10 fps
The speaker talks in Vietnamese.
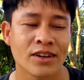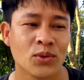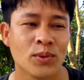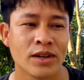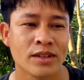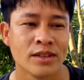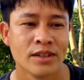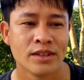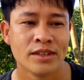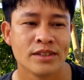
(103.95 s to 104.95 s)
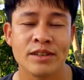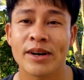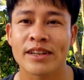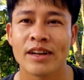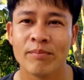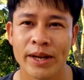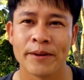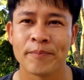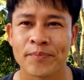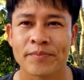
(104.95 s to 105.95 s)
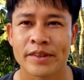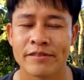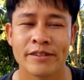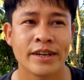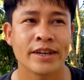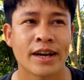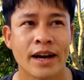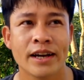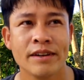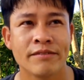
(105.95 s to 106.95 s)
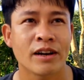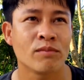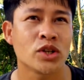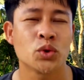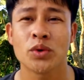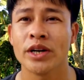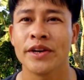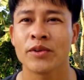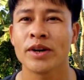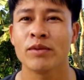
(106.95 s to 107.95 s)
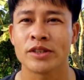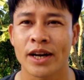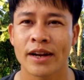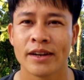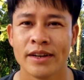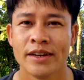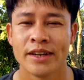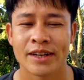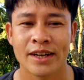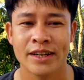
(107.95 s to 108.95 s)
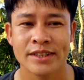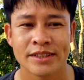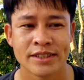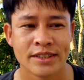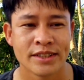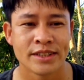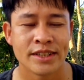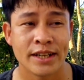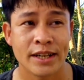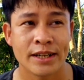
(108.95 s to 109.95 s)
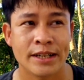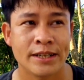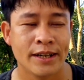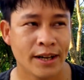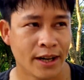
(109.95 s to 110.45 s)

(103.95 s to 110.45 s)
của chính bản thân mình về cái việc mà chu kỳ của bất động sản. Đấy, thì là